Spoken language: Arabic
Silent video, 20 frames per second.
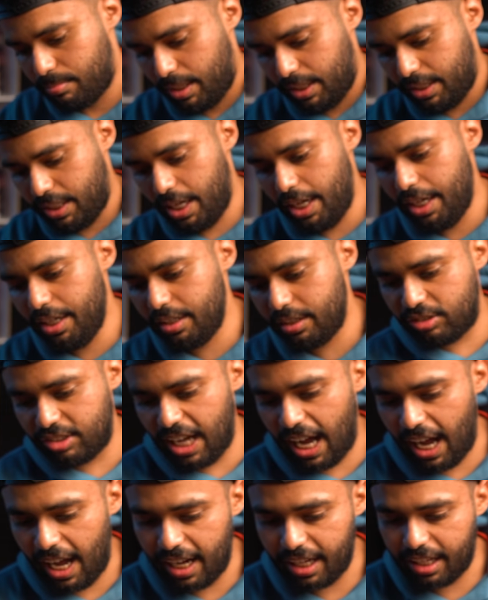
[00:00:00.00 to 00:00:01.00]
بعدين
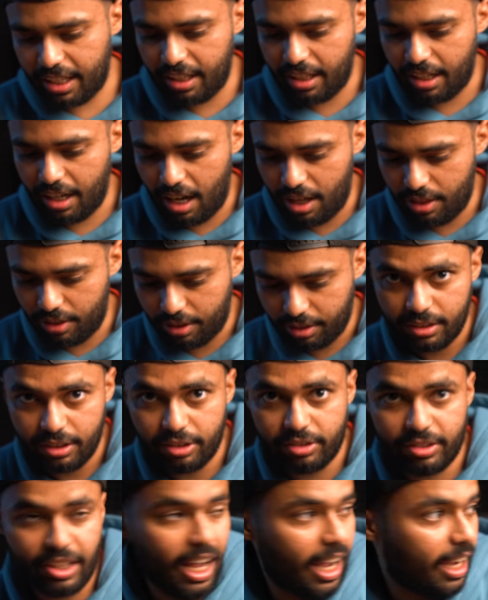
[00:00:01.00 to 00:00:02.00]
تدحها كذا ناظر
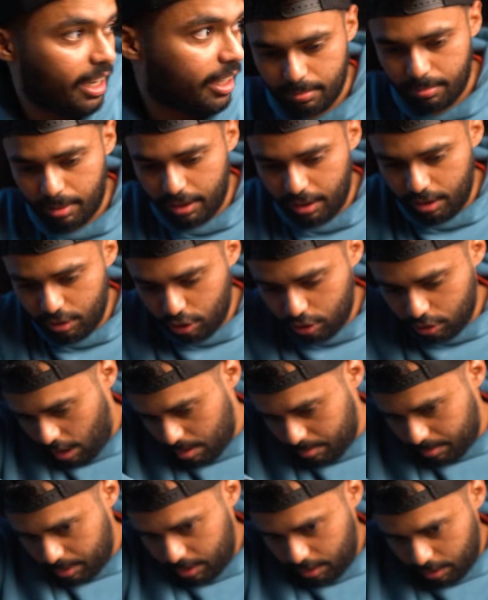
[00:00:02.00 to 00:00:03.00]
تدحها بعدين تقحها من